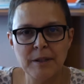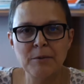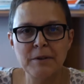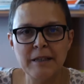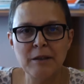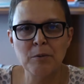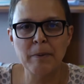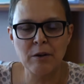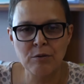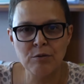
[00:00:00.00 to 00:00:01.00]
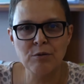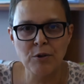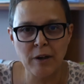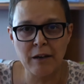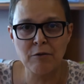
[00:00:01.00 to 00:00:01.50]
débuter le
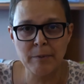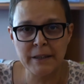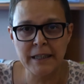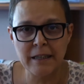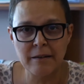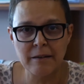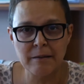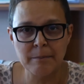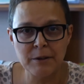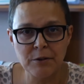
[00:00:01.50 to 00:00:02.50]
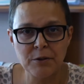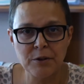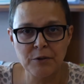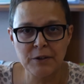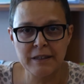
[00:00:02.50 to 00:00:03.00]
parcours euh, accompagné à la mise en
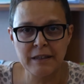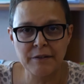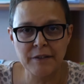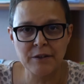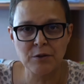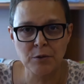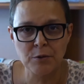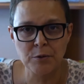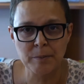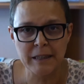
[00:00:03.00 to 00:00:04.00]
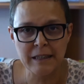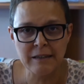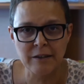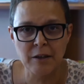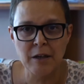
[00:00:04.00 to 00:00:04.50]
œuvre des AFEST en
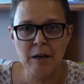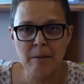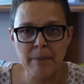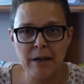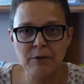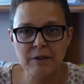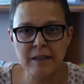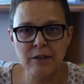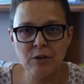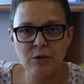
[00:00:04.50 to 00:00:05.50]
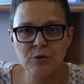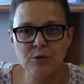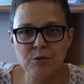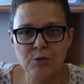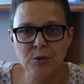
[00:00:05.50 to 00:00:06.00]
entreprise par une séquence
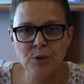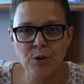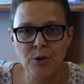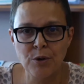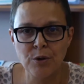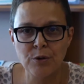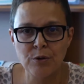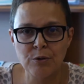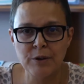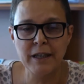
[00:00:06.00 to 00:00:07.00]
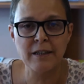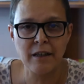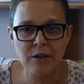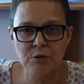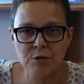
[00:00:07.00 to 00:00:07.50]
sur euh, le
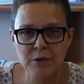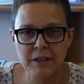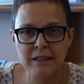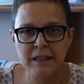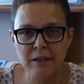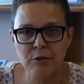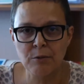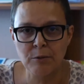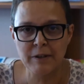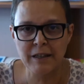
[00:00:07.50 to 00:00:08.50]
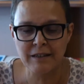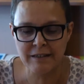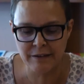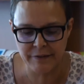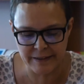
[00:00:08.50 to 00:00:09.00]
cadrage juridique et réglementaire
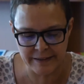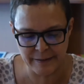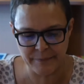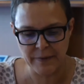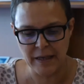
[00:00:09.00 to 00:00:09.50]
des AFEST.